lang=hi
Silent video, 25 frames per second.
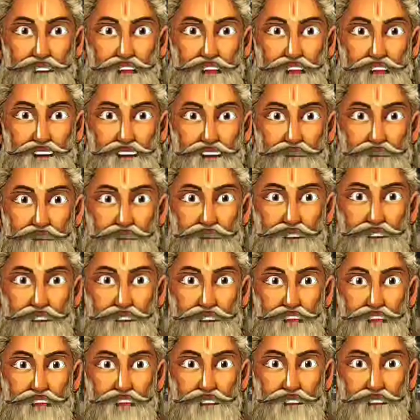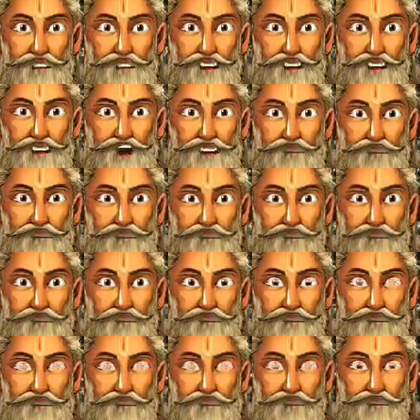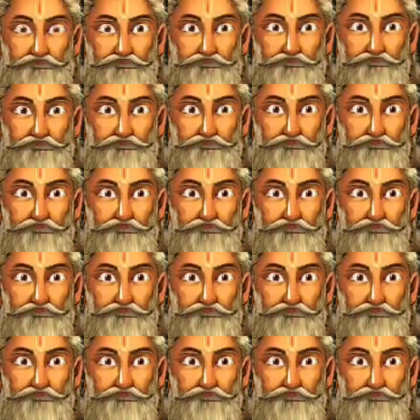आज हम आपको बताते हैं कि